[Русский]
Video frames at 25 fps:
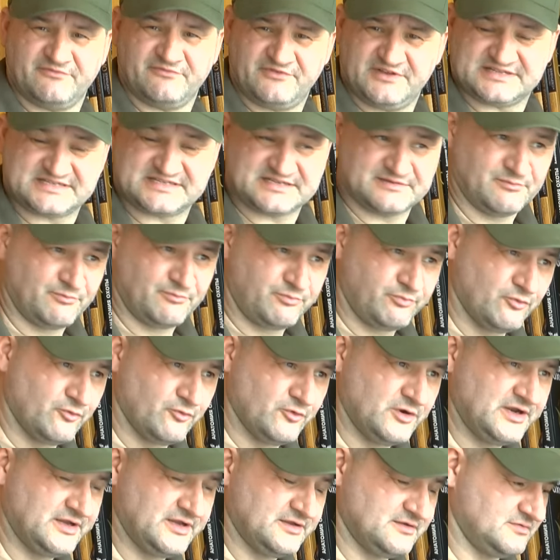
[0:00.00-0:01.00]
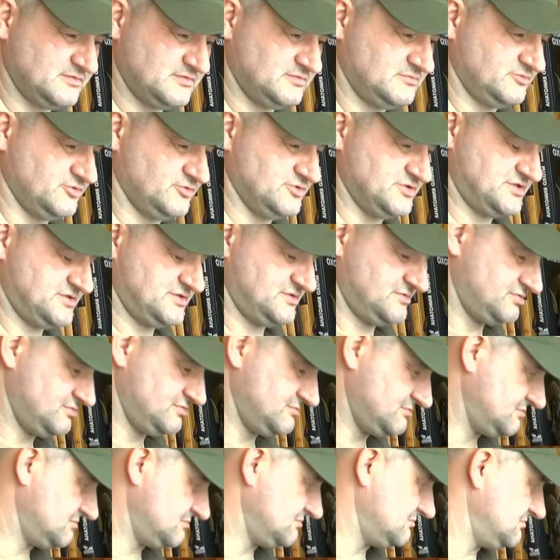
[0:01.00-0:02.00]
весом пули, то есть
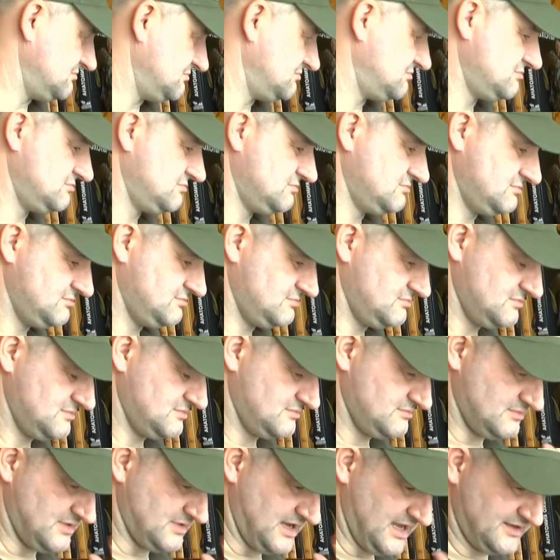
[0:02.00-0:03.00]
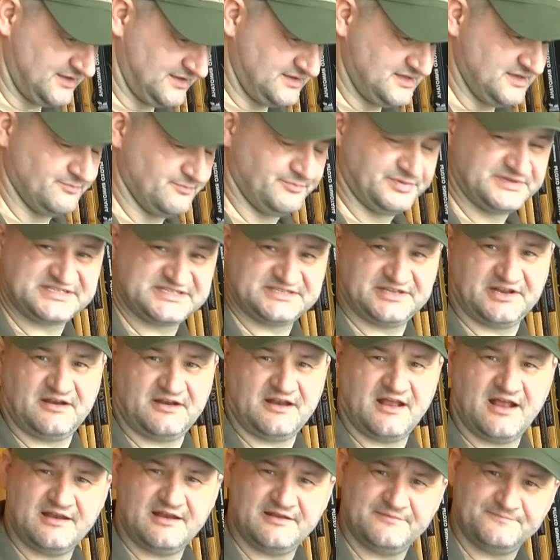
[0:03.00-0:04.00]
Одним
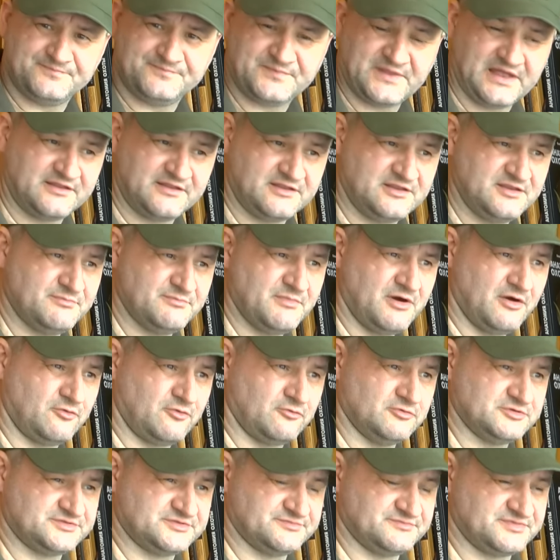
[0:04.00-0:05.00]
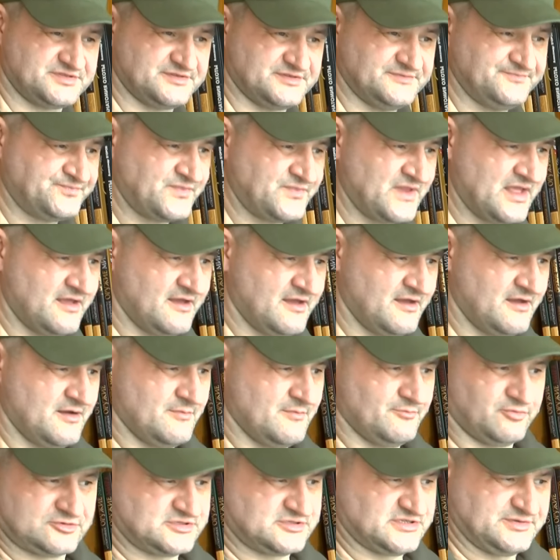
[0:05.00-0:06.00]
пристреляли, одним охотимся.
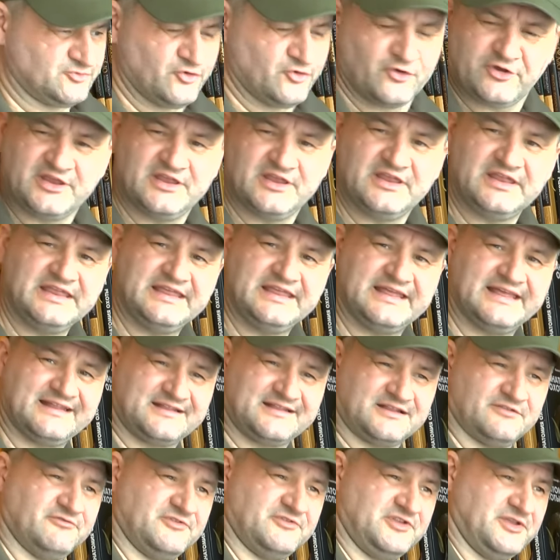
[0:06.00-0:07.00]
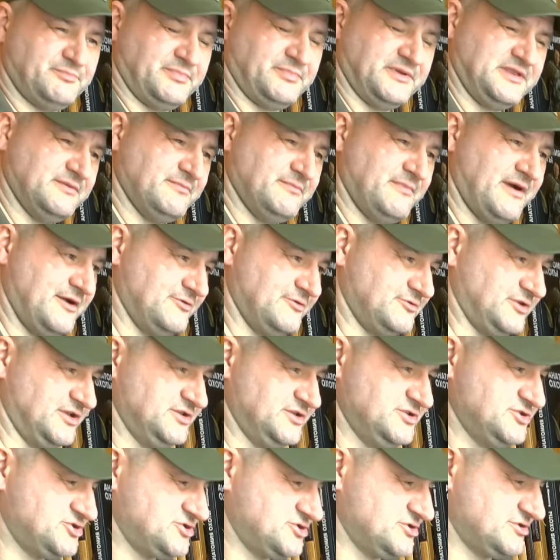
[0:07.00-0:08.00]
Просто многие и этого не понимают.
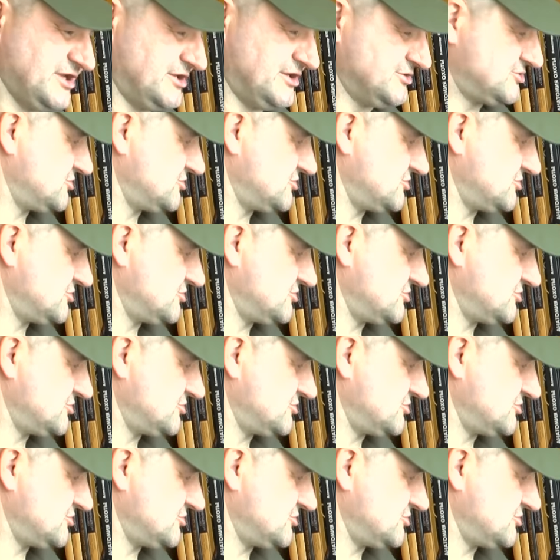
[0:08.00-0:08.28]
Они считают,